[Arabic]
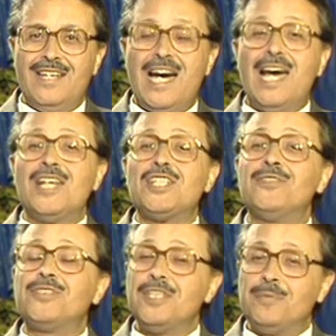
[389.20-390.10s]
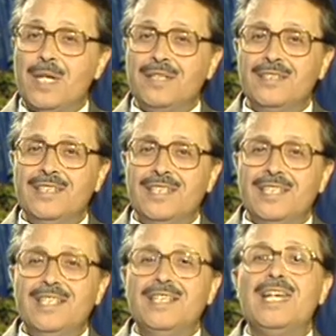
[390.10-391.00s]
علشان تضمن
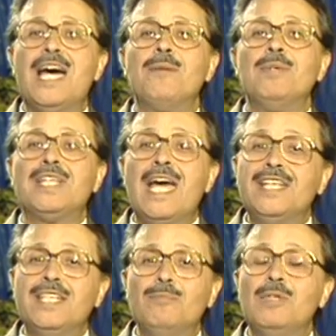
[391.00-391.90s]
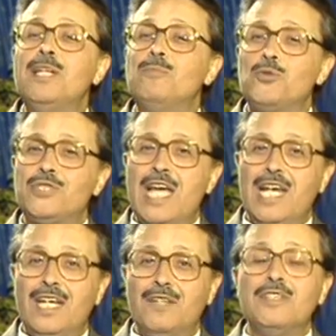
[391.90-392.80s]
إنها بتقدم
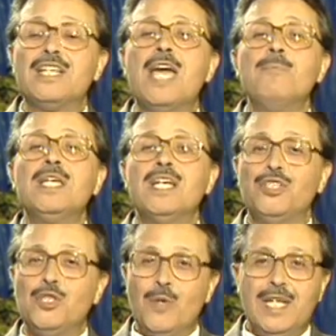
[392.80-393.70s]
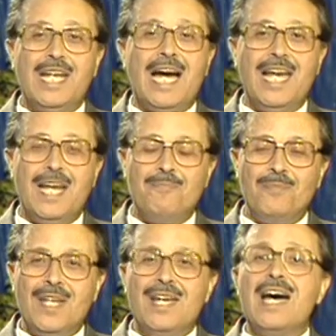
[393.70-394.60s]
للمستهلك في جميع دول العالم
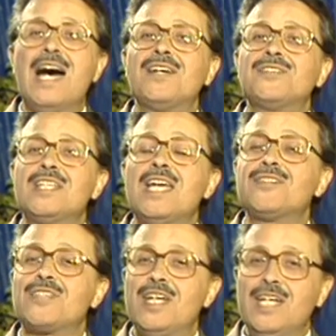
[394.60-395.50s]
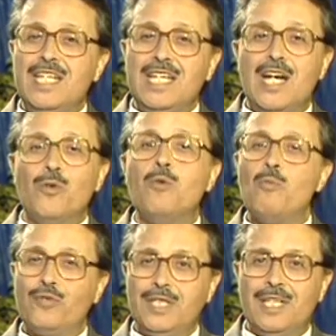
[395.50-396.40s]
أغذية صحية
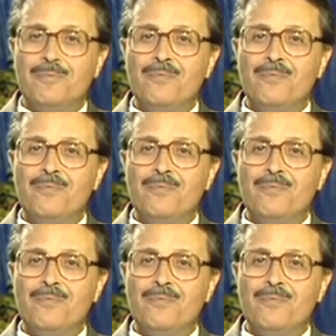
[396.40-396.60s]
ومفيدة